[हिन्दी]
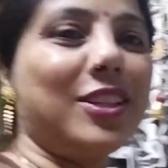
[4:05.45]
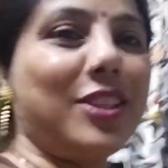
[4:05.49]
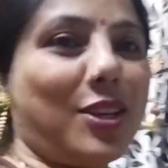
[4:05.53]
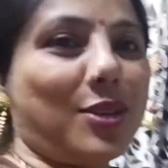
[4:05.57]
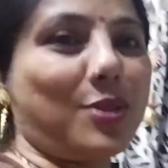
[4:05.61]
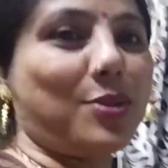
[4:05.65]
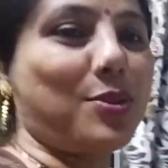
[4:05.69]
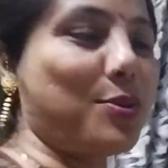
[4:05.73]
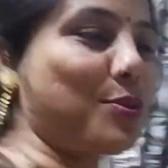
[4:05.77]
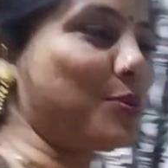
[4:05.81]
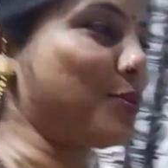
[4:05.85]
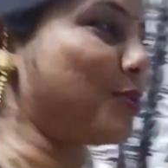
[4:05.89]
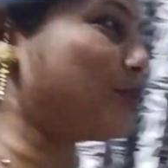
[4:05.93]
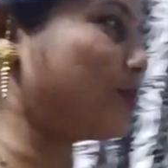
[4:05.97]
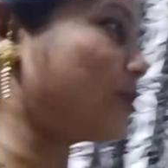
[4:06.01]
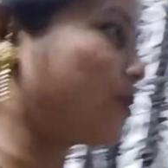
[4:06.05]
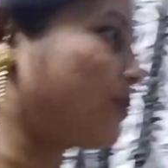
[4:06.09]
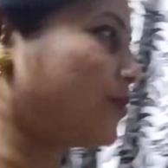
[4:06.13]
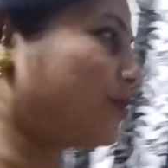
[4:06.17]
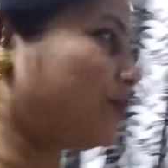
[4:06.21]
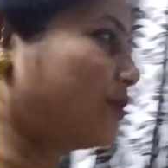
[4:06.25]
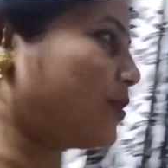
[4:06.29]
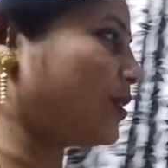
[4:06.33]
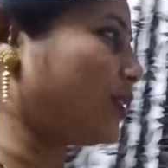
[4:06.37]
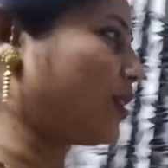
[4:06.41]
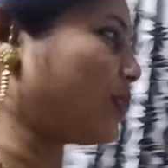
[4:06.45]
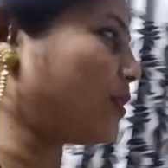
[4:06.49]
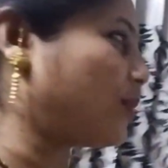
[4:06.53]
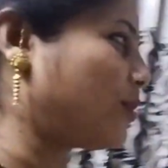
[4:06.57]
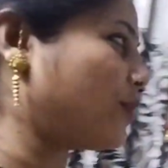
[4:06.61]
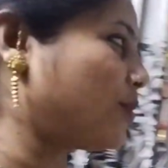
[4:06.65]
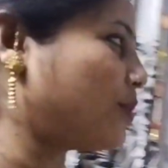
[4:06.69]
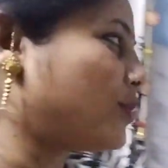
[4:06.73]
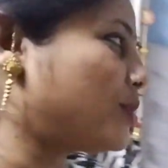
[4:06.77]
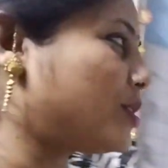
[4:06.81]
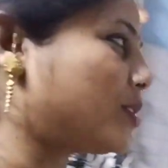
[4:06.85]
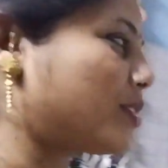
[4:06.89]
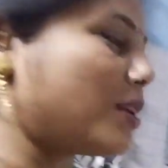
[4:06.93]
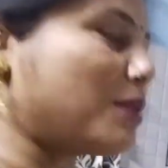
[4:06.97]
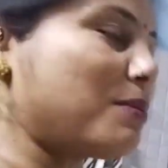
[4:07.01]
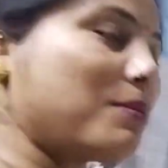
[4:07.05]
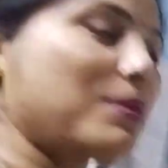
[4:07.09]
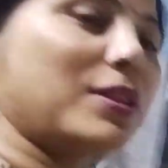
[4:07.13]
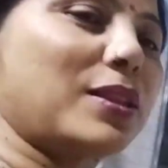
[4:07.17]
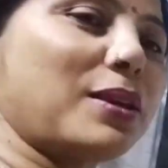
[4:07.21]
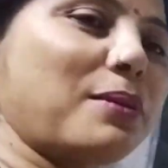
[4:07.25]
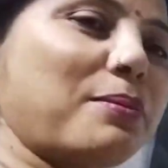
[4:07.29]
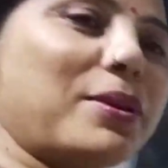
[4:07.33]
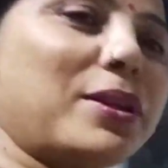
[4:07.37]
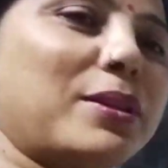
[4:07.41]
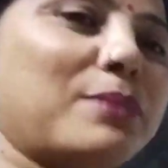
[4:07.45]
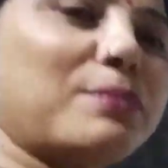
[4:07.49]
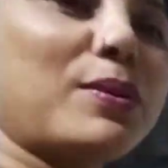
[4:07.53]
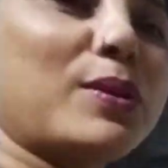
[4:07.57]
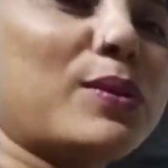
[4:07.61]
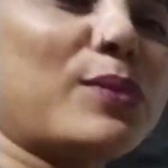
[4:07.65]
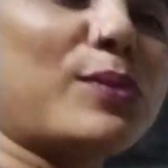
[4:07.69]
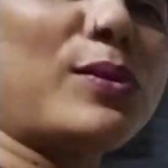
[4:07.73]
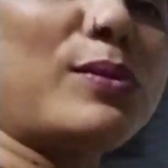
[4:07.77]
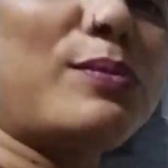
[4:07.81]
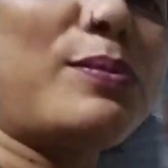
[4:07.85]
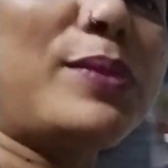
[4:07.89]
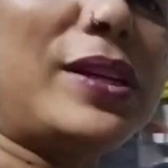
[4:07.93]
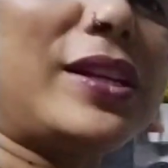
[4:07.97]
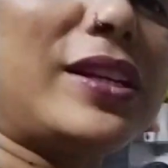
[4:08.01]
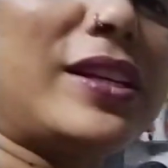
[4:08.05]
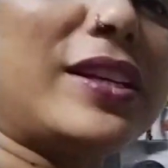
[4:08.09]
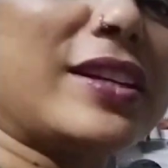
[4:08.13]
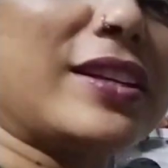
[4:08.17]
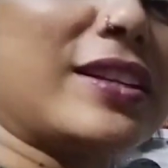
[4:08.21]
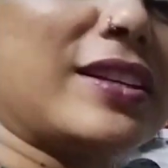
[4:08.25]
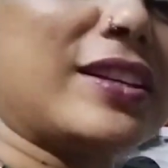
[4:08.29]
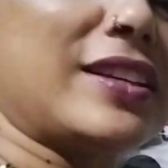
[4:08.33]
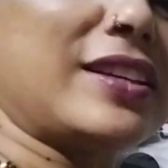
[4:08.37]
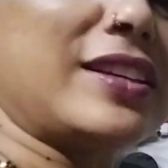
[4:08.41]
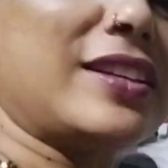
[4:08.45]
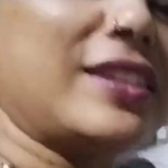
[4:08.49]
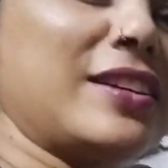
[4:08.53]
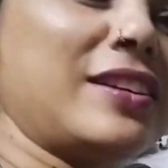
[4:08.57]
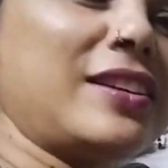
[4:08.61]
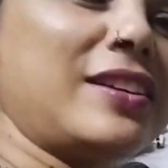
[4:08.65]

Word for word: यशु देखो इसकी भी तबीयत बिल्कुल भी ठीक नहीं